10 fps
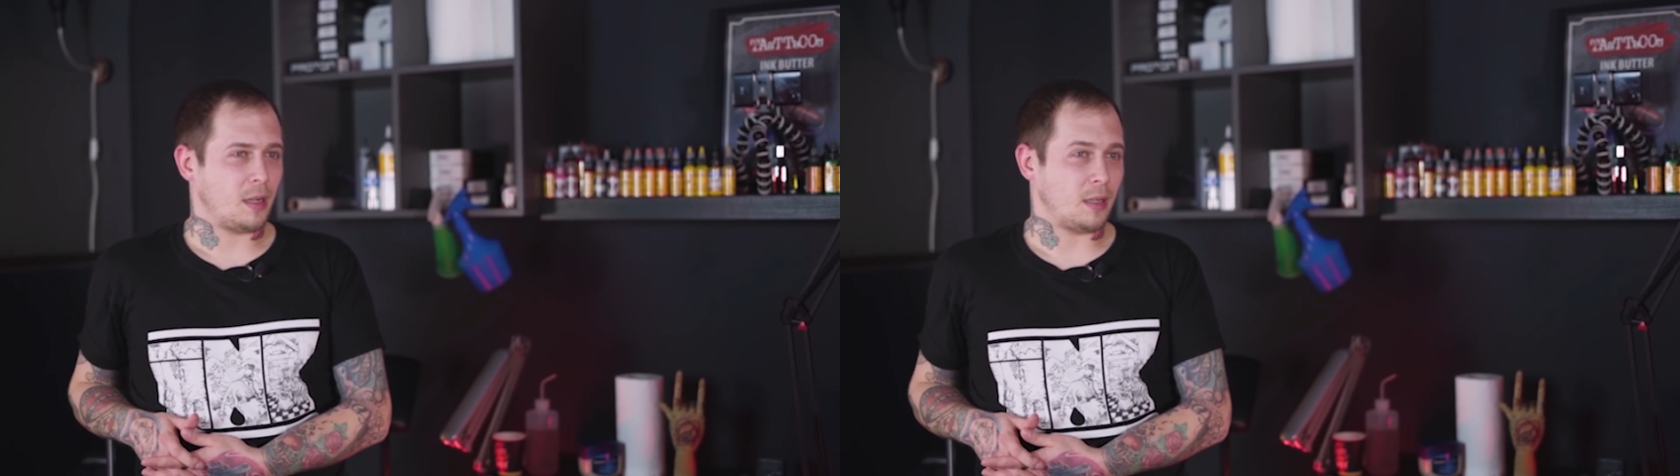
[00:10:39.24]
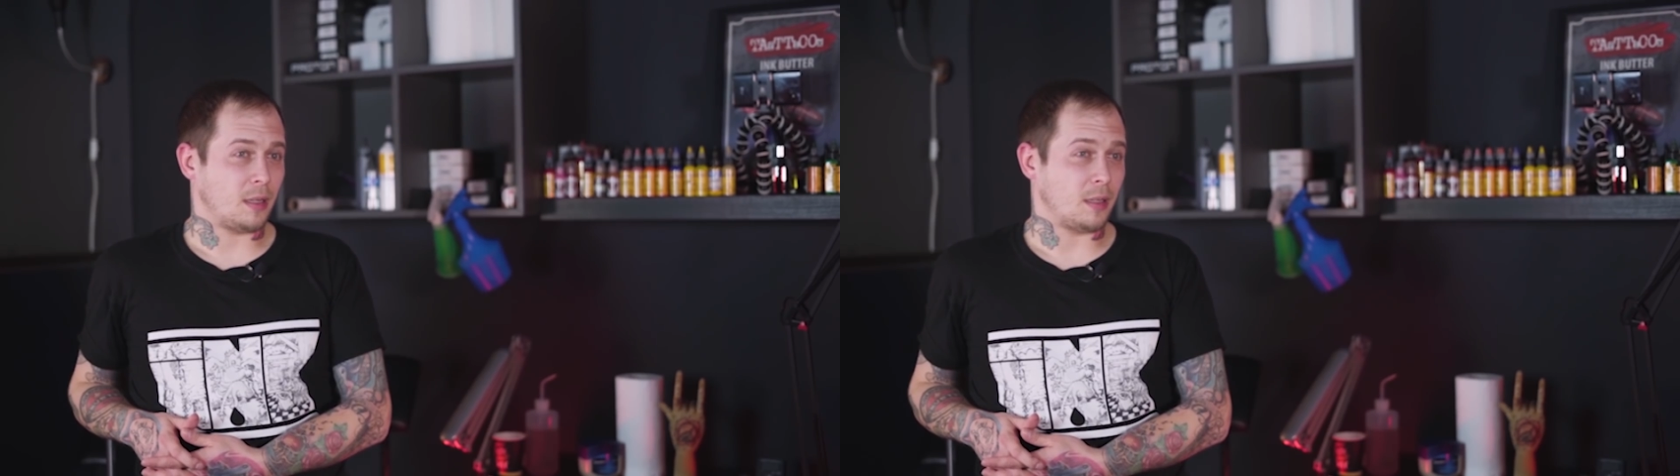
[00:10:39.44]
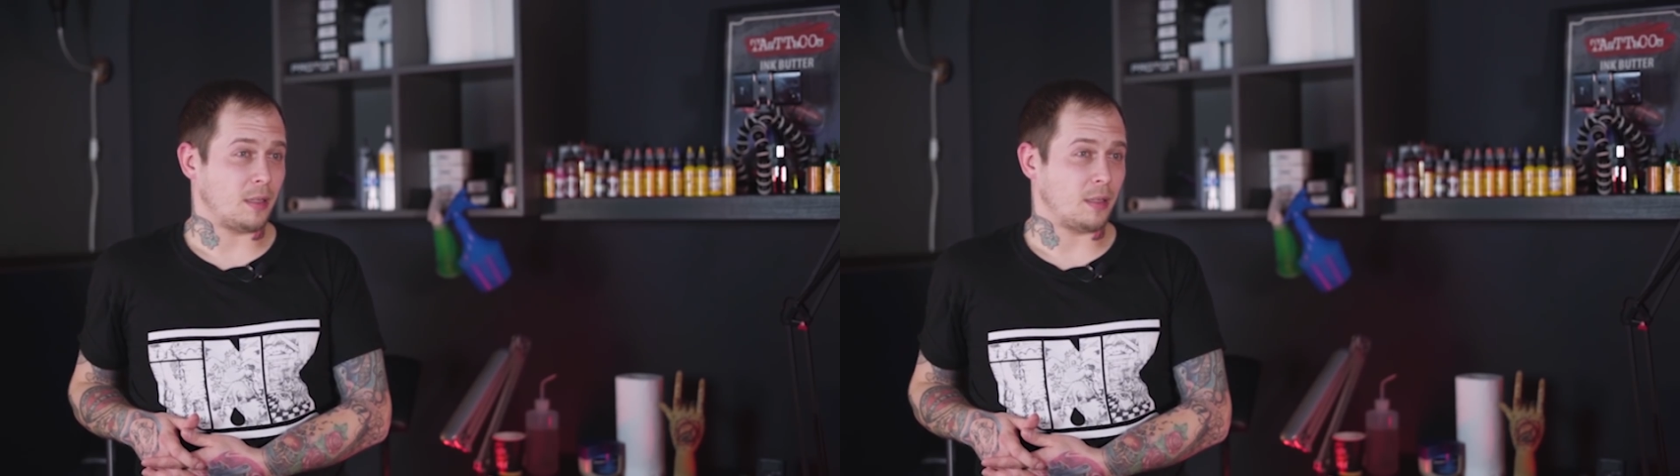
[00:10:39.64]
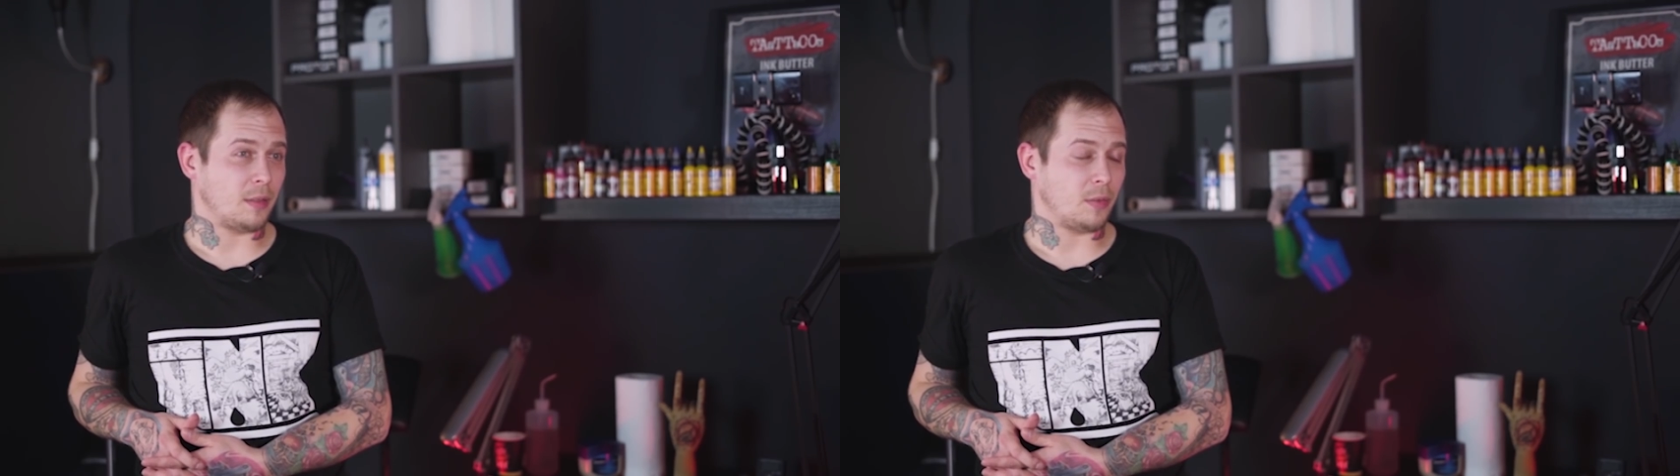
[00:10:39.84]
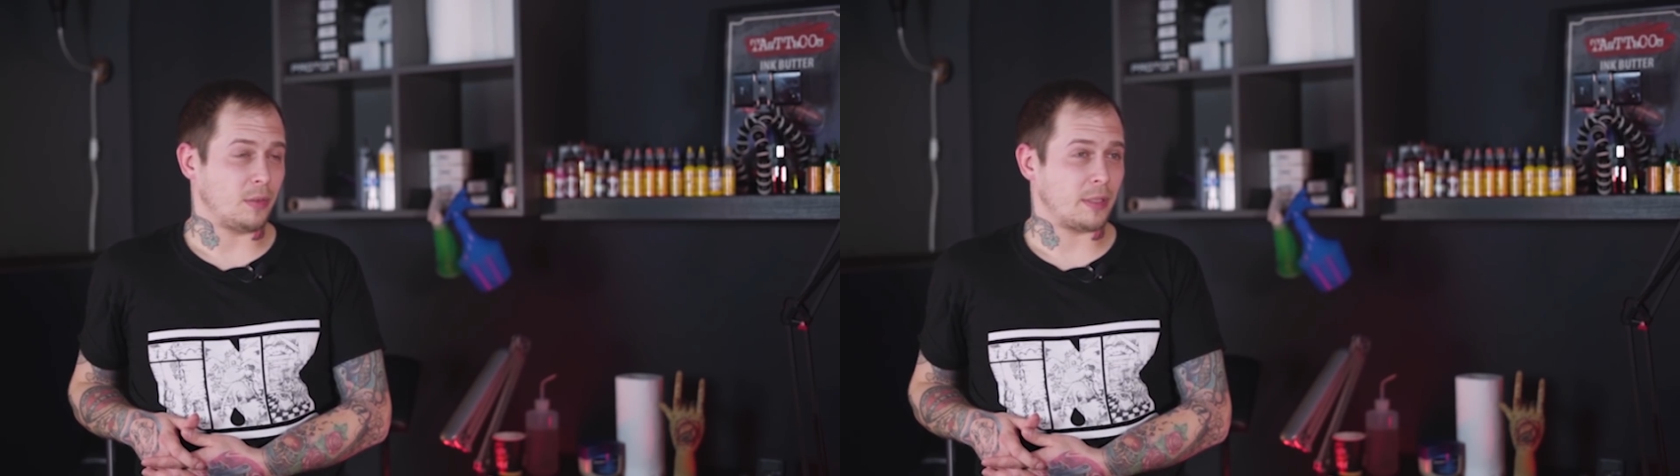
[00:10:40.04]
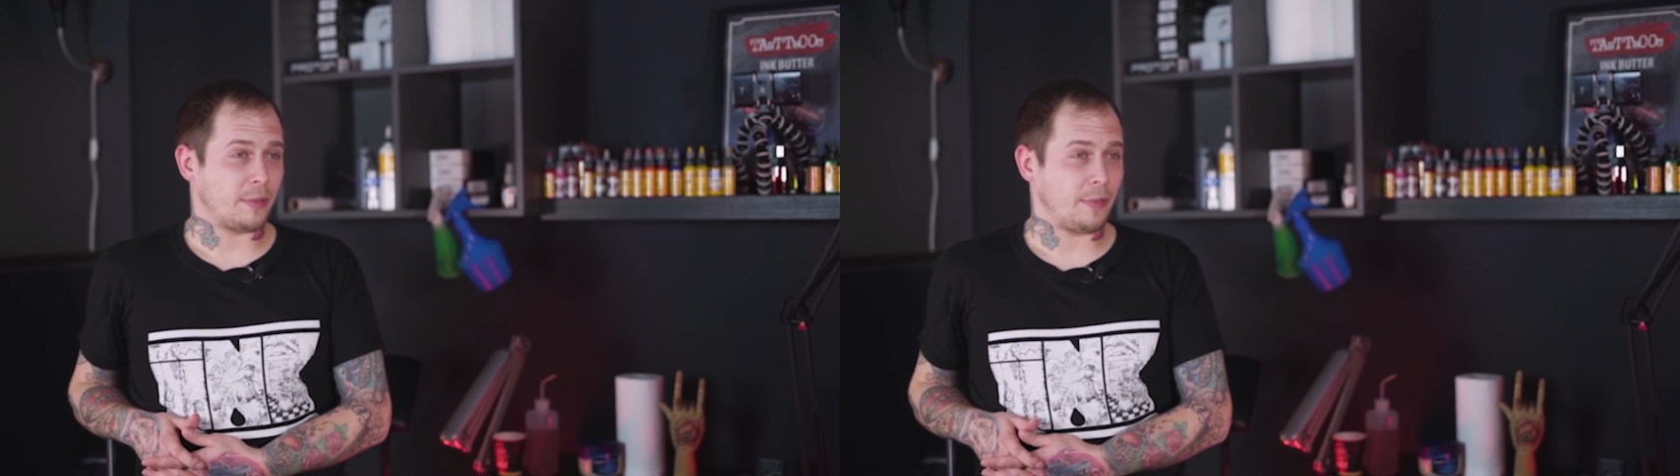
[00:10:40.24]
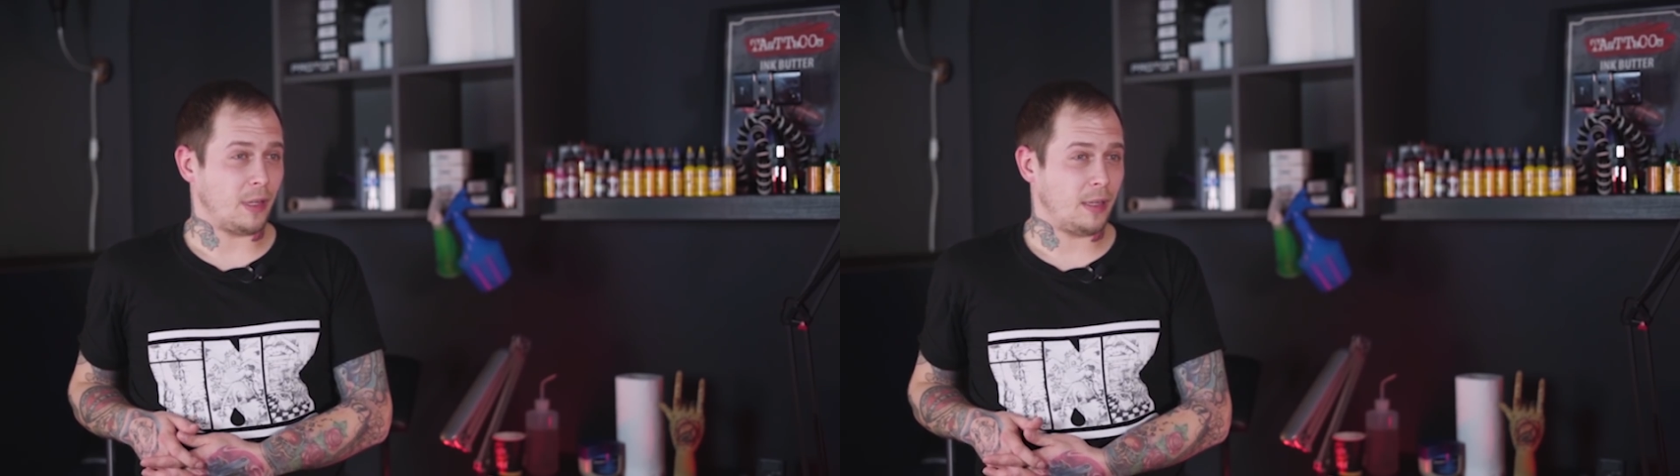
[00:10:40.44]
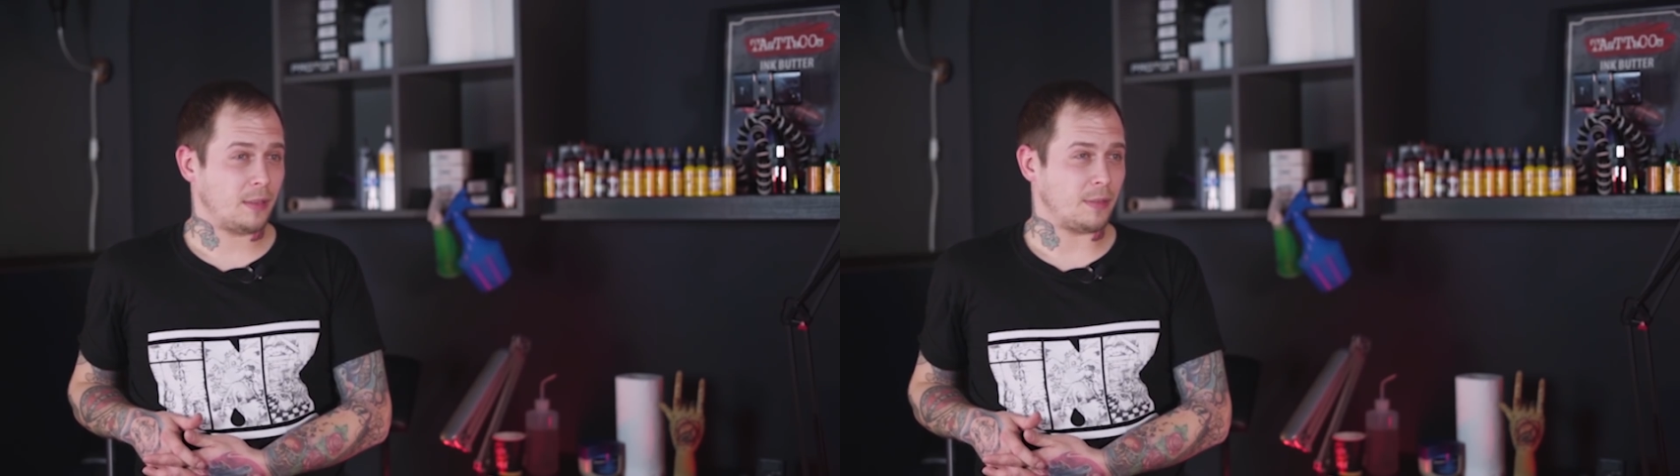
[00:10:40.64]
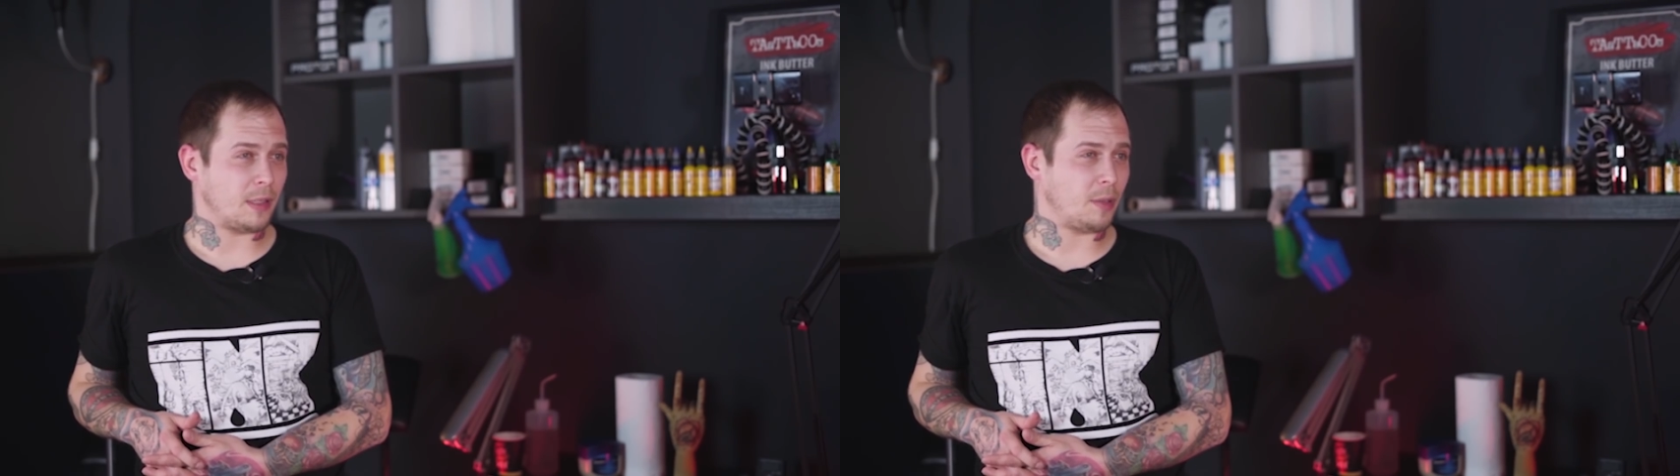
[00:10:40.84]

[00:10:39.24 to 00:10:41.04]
А, ультрафиолетовая,